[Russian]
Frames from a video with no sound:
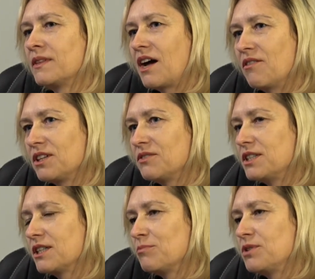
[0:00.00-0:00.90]
навыки,
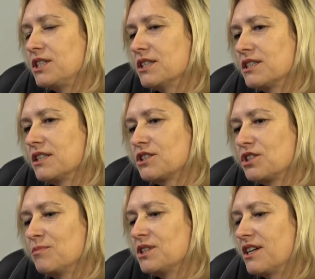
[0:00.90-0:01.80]
все компетенции
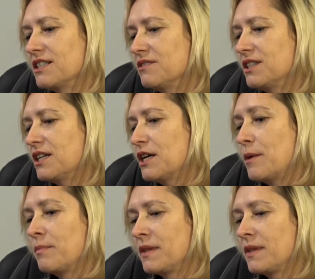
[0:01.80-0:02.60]
должны быть развиты.